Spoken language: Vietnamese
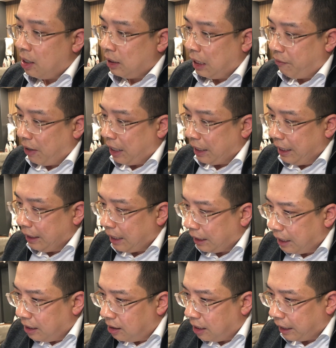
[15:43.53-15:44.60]
thế và khi thấy
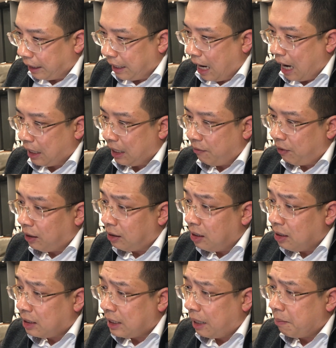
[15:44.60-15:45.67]
cái người khách hàng này vẫn
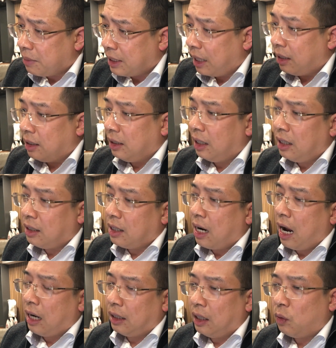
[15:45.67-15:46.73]
cứ xem xét ở những cái cửa
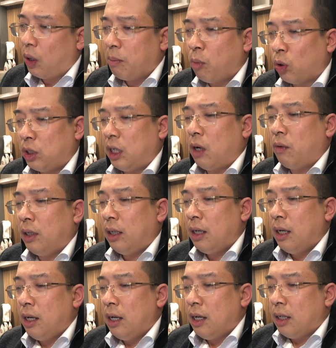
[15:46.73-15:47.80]
hàng điện thoại một triệu ấy
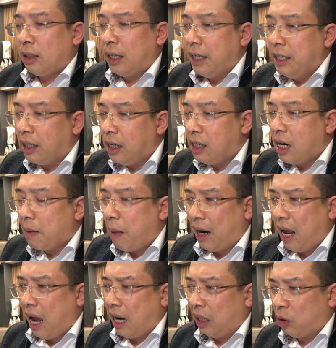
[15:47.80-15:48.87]
thì những người bán
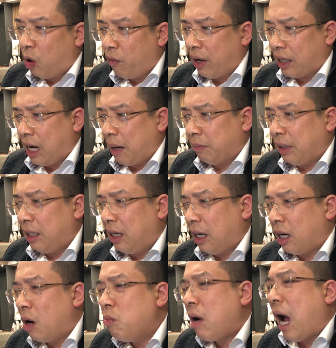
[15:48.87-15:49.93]
hàng là có vẻ cảm thấy là
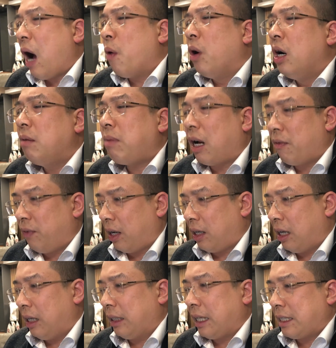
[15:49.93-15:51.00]
không hào hứng bằng việc
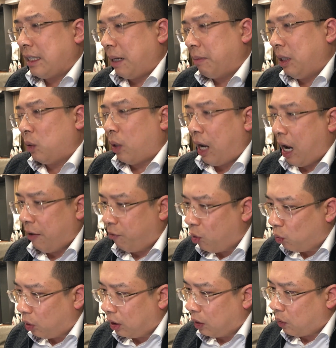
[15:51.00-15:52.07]
là người ta xem điện thoại
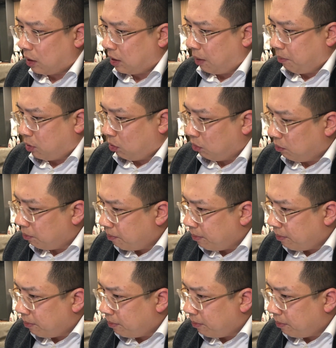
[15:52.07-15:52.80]
iPhone hoặc điện thoại Samsung.